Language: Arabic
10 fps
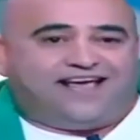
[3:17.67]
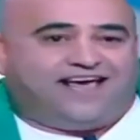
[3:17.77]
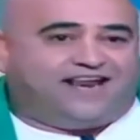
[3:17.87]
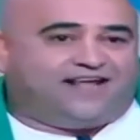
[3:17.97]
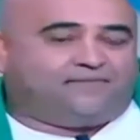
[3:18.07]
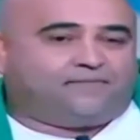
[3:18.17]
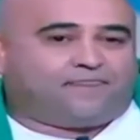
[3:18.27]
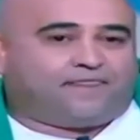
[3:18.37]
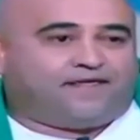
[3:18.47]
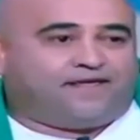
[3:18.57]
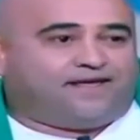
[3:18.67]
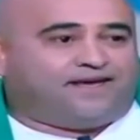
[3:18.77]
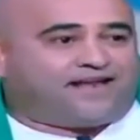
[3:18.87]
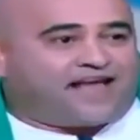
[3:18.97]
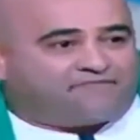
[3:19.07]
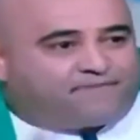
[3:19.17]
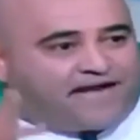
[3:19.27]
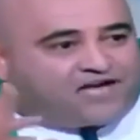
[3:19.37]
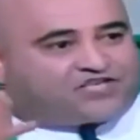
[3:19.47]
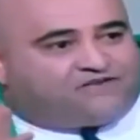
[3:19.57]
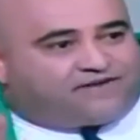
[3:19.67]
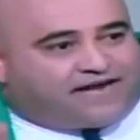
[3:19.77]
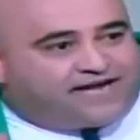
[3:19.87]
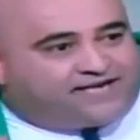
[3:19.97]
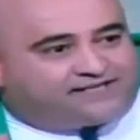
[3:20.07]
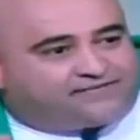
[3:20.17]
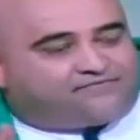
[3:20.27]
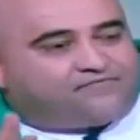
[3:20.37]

انا نخاف من حاجتين في الحياه